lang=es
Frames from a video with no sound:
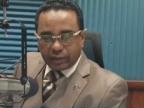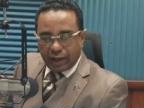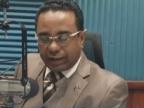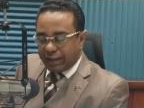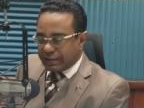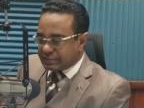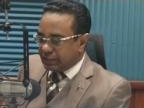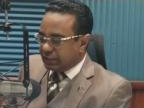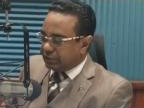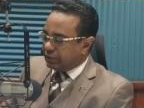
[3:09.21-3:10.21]

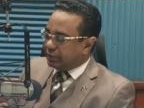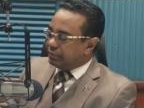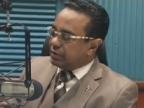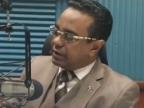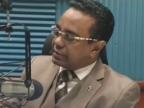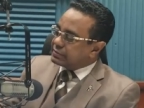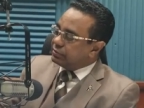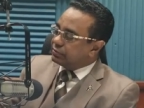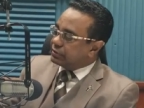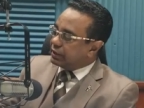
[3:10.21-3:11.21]
agradecer, es de bien
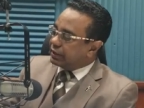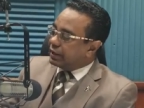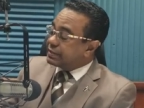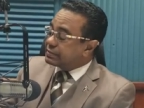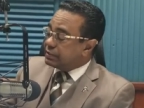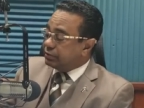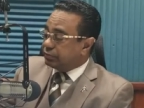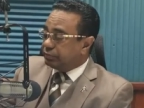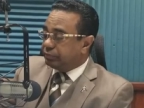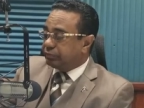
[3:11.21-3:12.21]
nacido ser agradecido